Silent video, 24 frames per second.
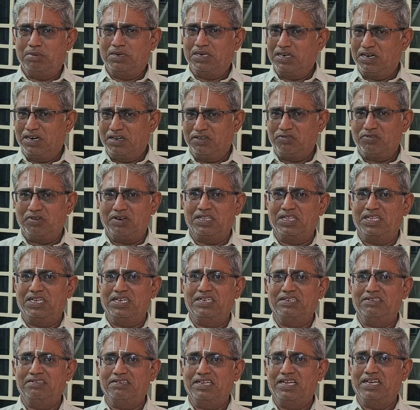பெண்களை
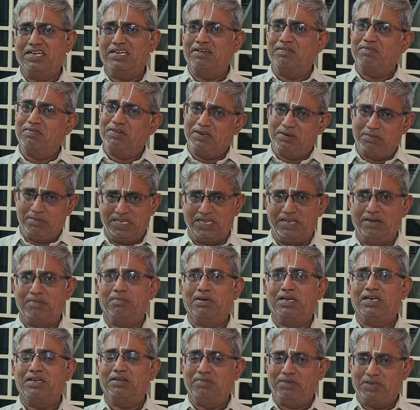சொல்லதான் நினைச்சுக்கங்க வறுமையே
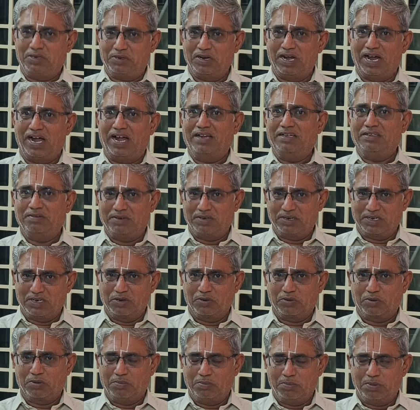மனைவி
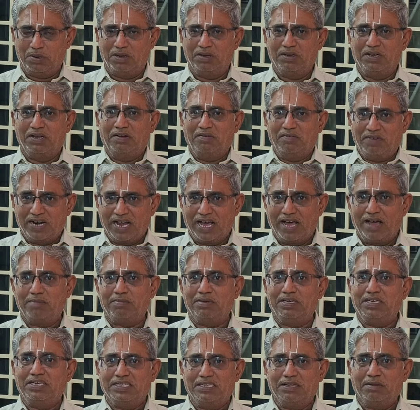இவருக்கு ரொம்ப
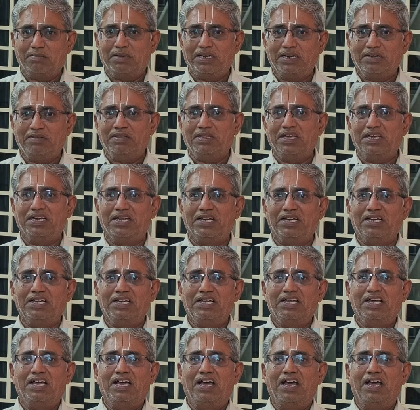விடாமல் இருந்த மனைவி தானே
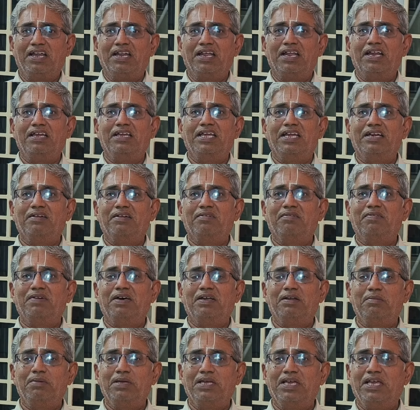அதனால என்
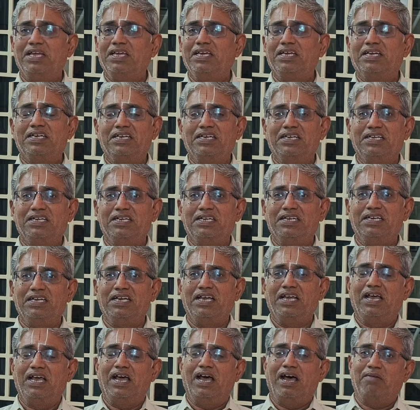வறுமையே எனக்கு இருக்கு
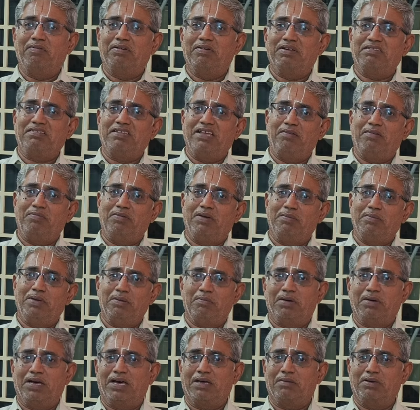அவர்
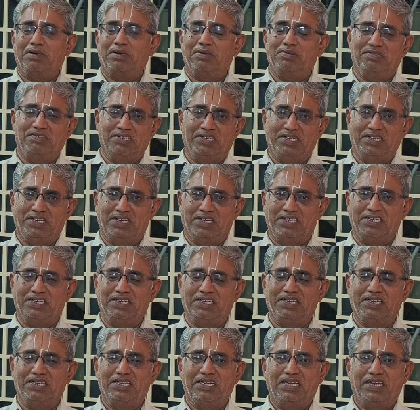செல்வமே மார்பில்
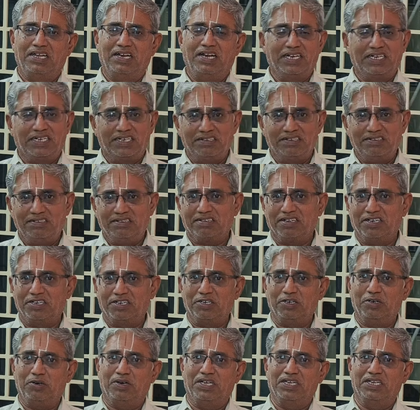வச்சிருக்கிறாரு நான் கீஞ்ச
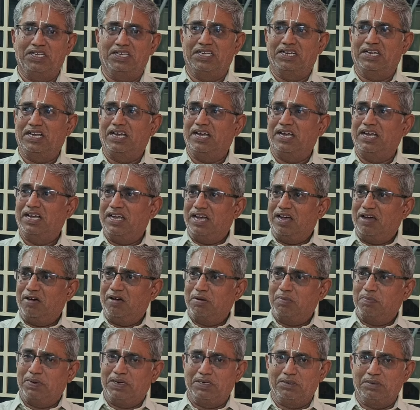சட்டையோட இருக்கிறேன்
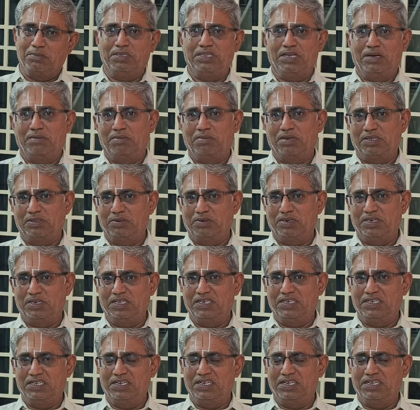அவர் பட்டு பிதாம்பரத்தோட
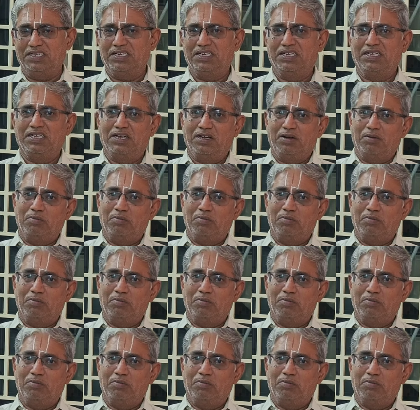இருக்கிறாரு